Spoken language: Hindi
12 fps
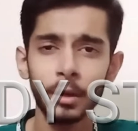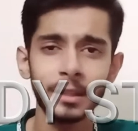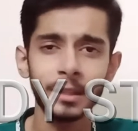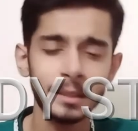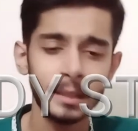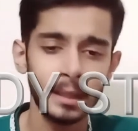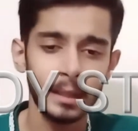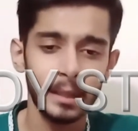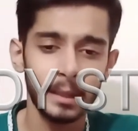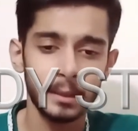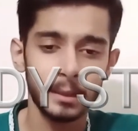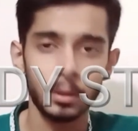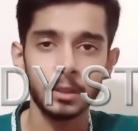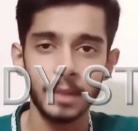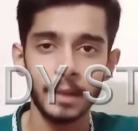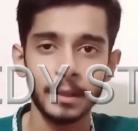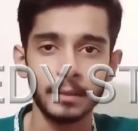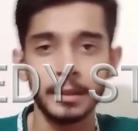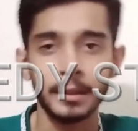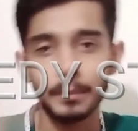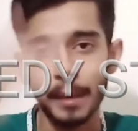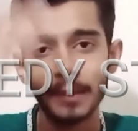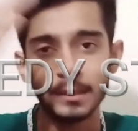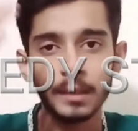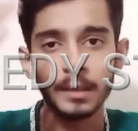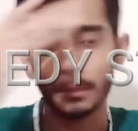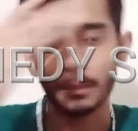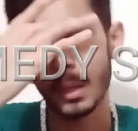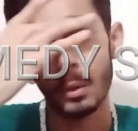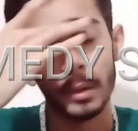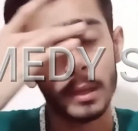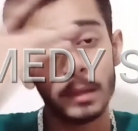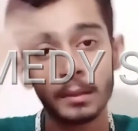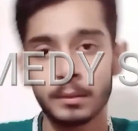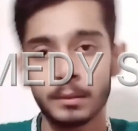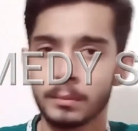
ओके पूरा चैन करते हैं जीत क्या हो गया